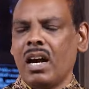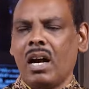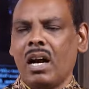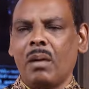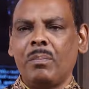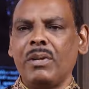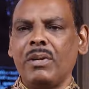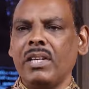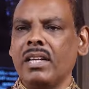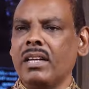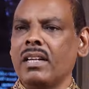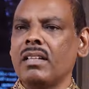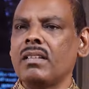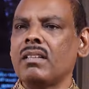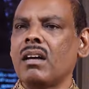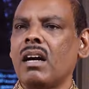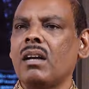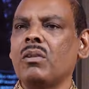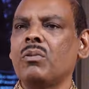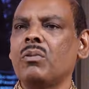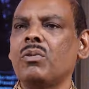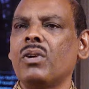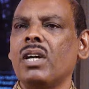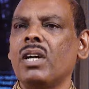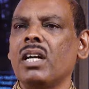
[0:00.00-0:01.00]
அப்படி
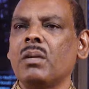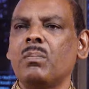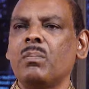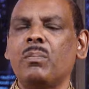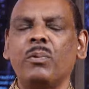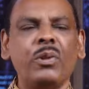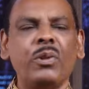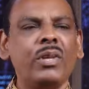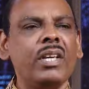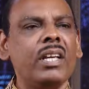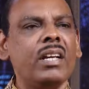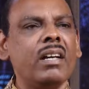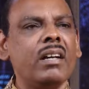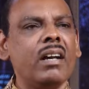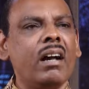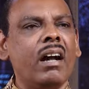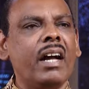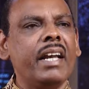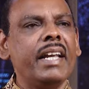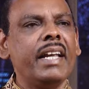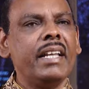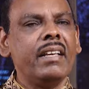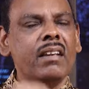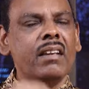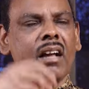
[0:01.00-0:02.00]
இருந்தால் உங்களுக்கு புதிய
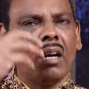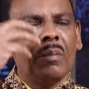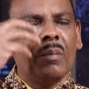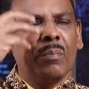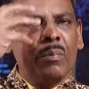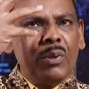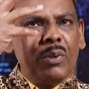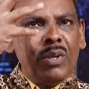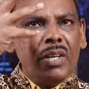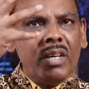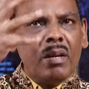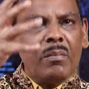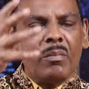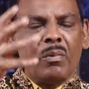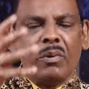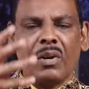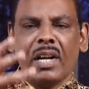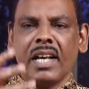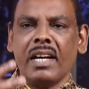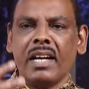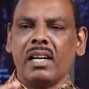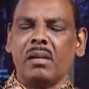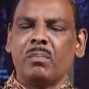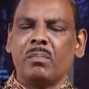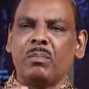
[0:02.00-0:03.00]
ஐடியா புதிய
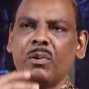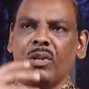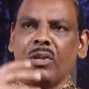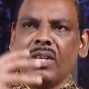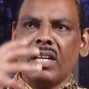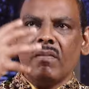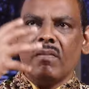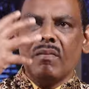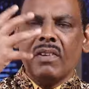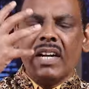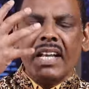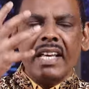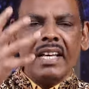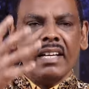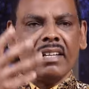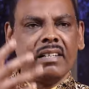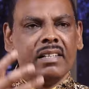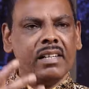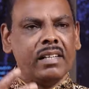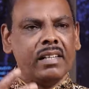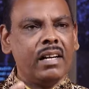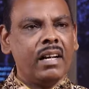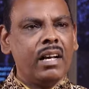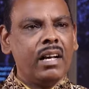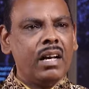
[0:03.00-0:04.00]
முறைகள் புதிய
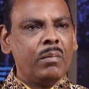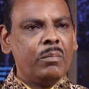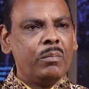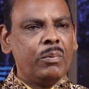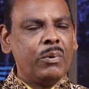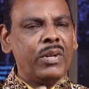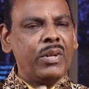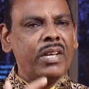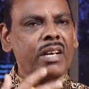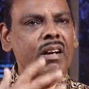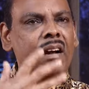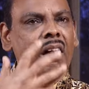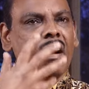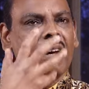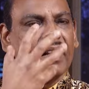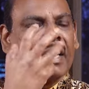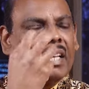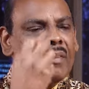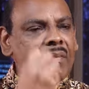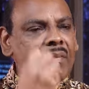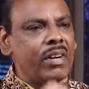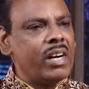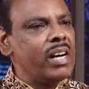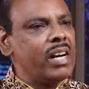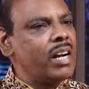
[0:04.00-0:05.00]
விடயங்கள் புதிய
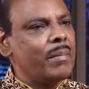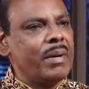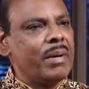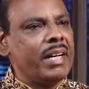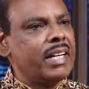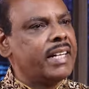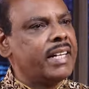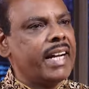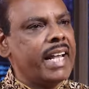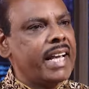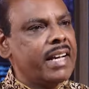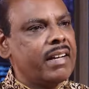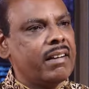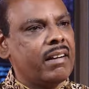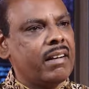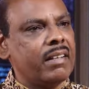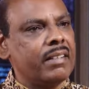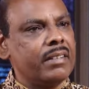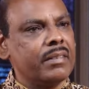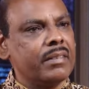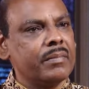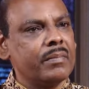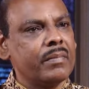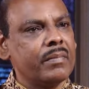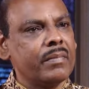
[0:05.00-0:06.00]
அறிவுகள் நமக்கு
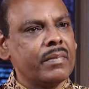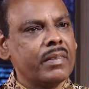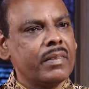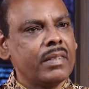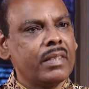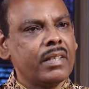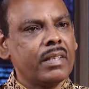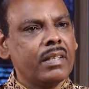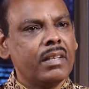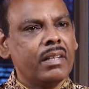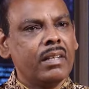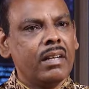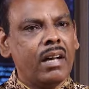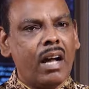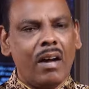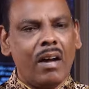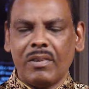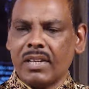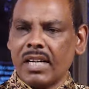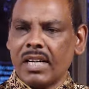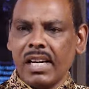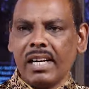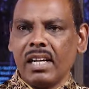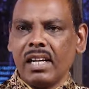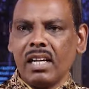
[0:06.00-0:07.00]
கிடைக்காது
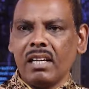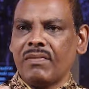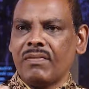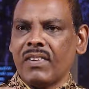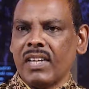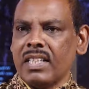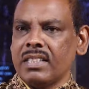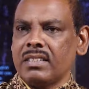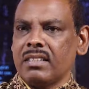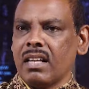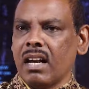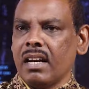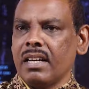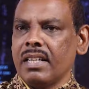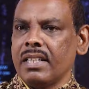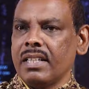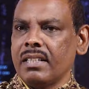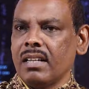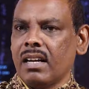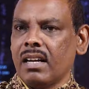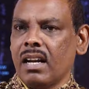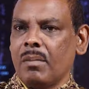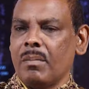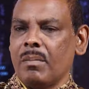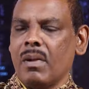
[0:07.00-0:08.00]
அவர்கள் எங்களுக்கு ஃப்ரெண்ட்ஸாக
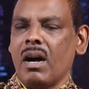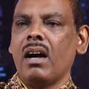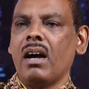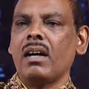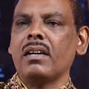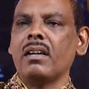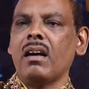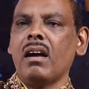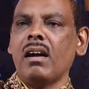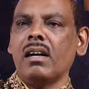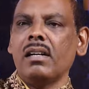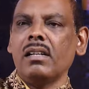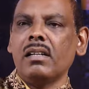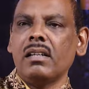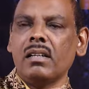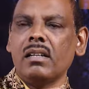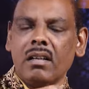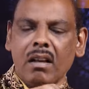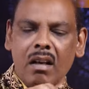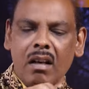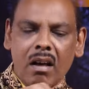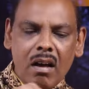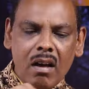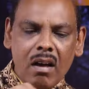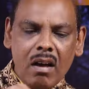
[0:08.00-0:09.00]
இருக்கலாம் ஆனால்
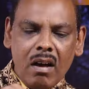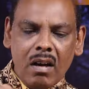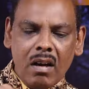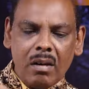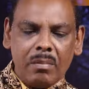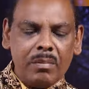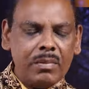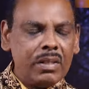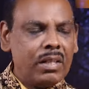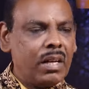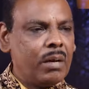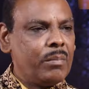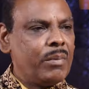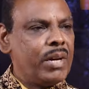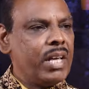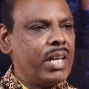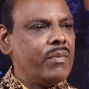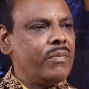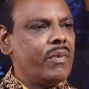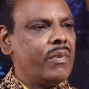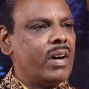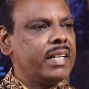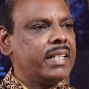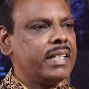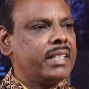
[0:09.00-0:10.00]
நாம் நம்முடைய
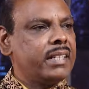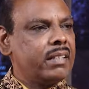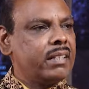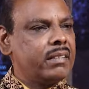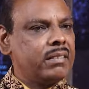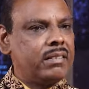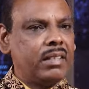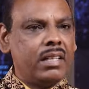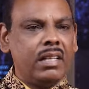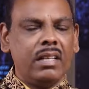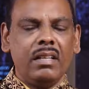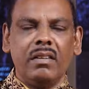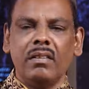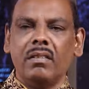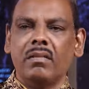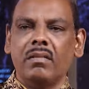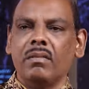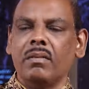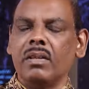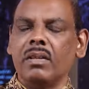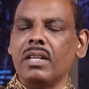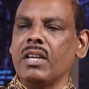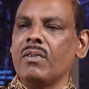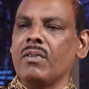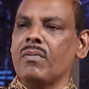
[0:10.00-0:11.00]
வட்டத்தை
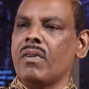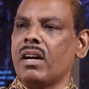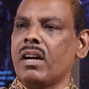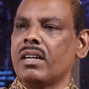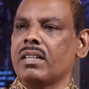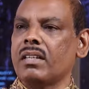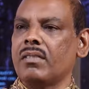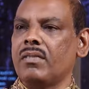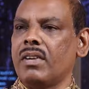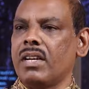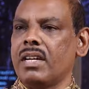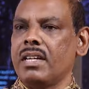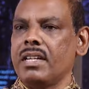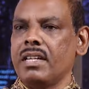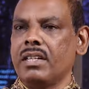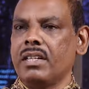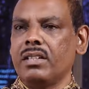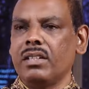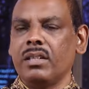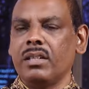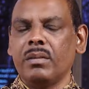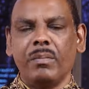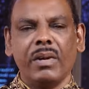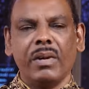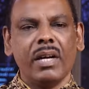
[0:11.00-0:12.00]
விரிவாக்க
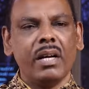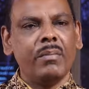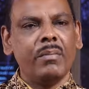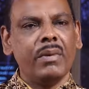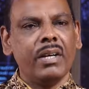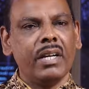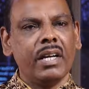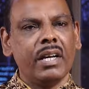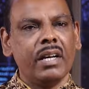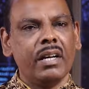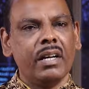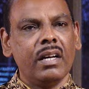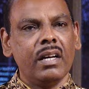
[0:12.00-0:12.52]
வேண்டியது மிக மிக